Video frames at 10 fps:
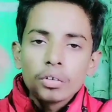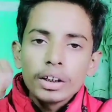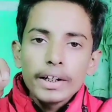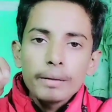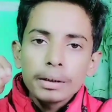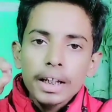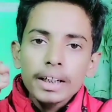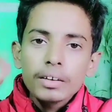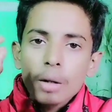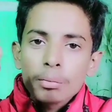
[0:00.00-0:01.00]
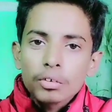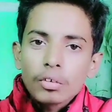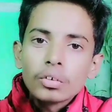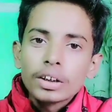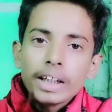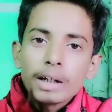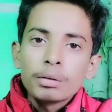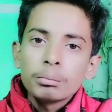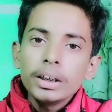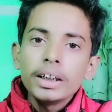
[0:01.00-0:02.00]
खुद के लिए बना रहे हैं तो आप उसको खुद के
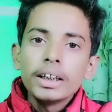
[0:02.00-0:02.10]
लैंग्वेज में